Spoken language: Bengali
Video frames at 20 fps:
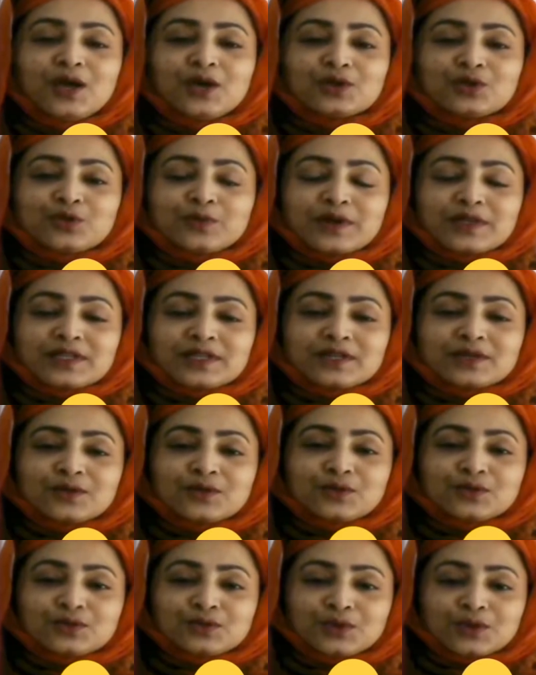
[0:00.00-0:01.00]
তোমাদের
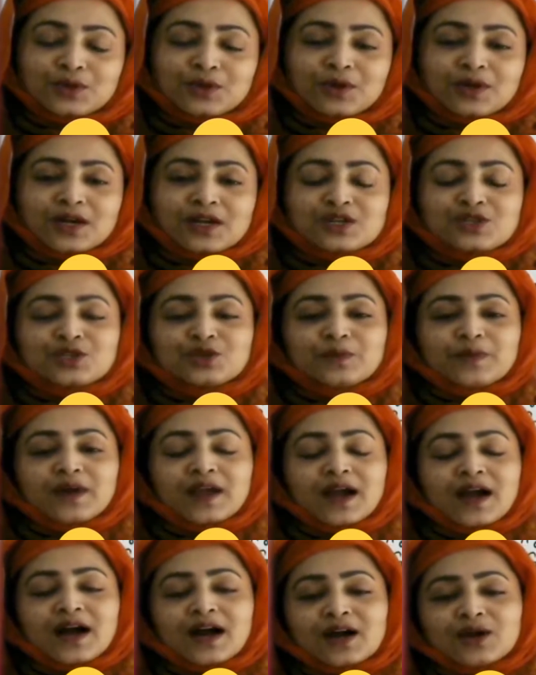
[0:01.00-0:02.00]
উত্তর করার সময়
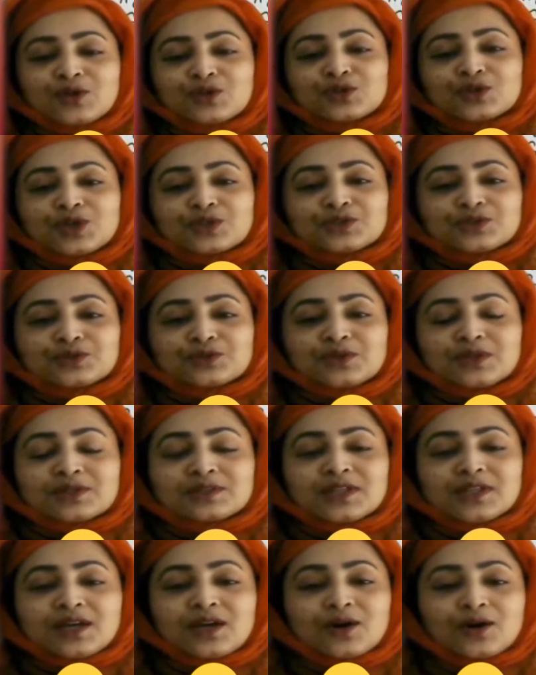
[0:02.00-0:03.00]
আরো সচেতনতা
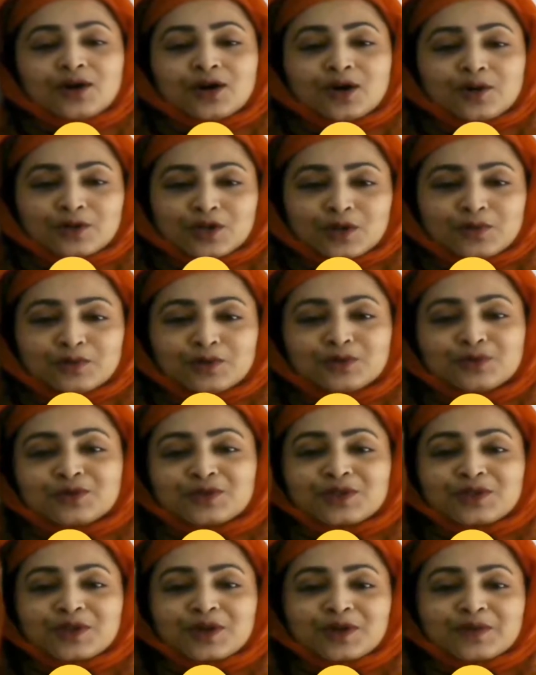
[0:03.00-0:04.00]
অবলম্বন
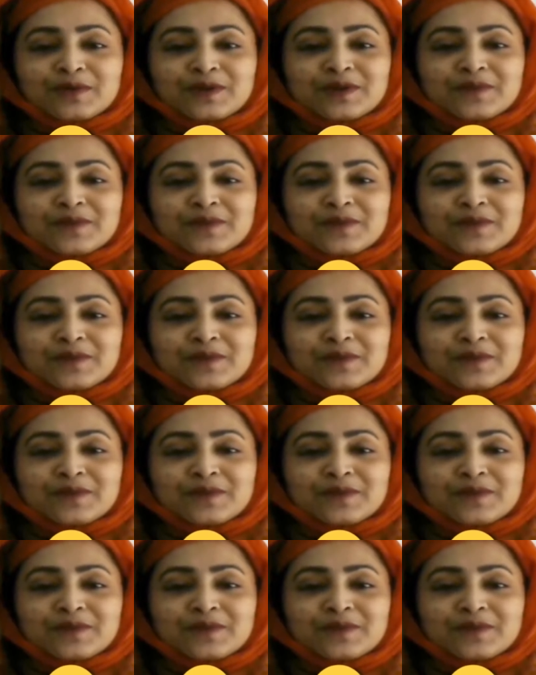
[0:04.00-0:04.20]
করতে হবে